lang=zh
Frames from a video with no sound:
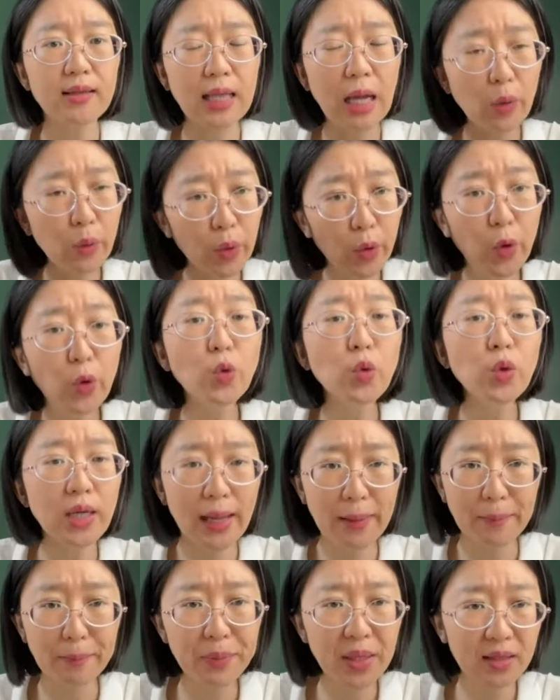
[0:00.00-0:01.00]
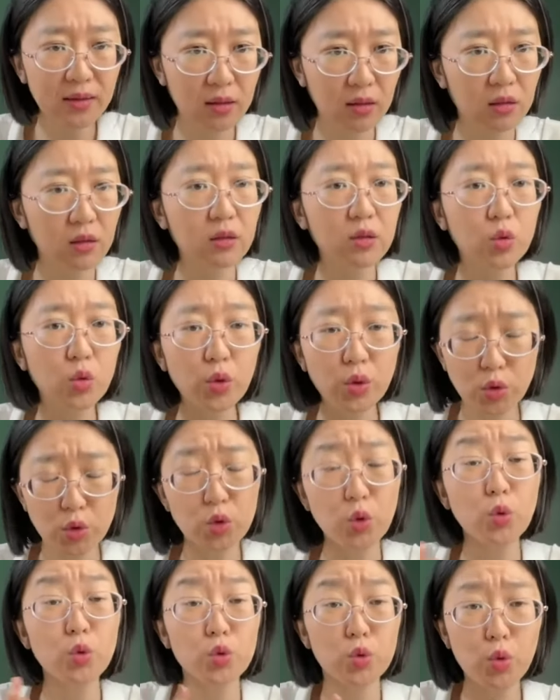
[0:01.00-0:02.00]
他会忽然变得对
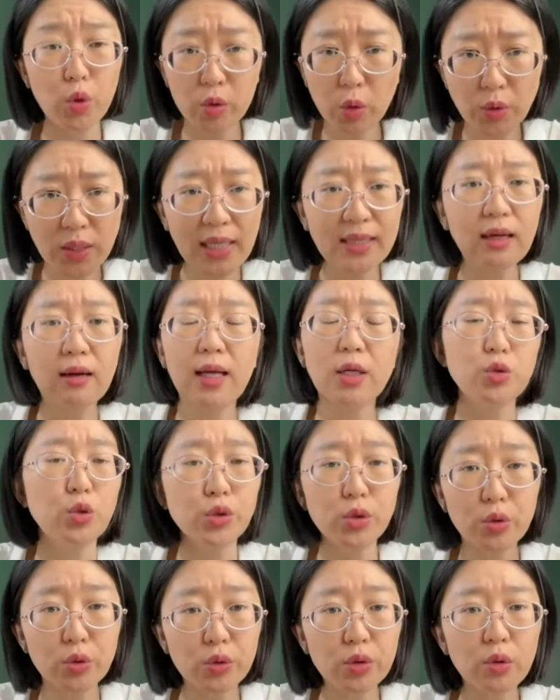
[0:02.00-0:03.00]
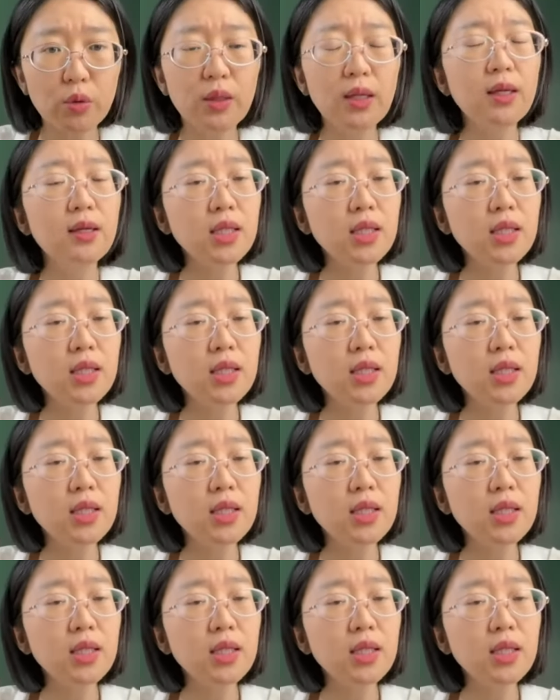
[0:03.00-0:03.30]
中对共产党来说有用。